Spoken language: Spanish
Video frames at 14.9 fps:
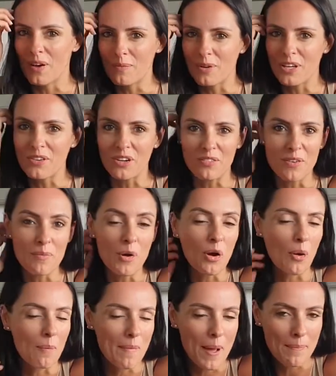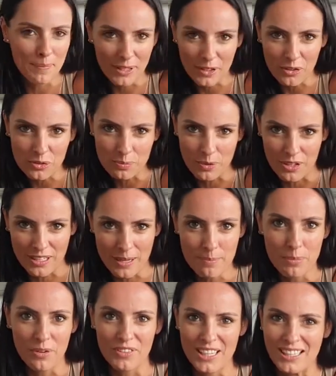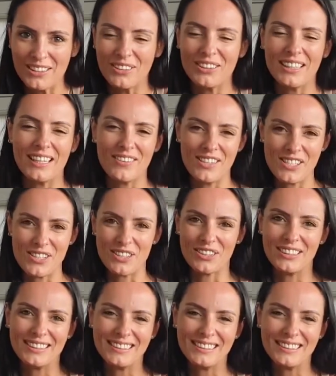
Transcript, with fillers: vamos y volvemos con más perros por Campo Abierto Televisión.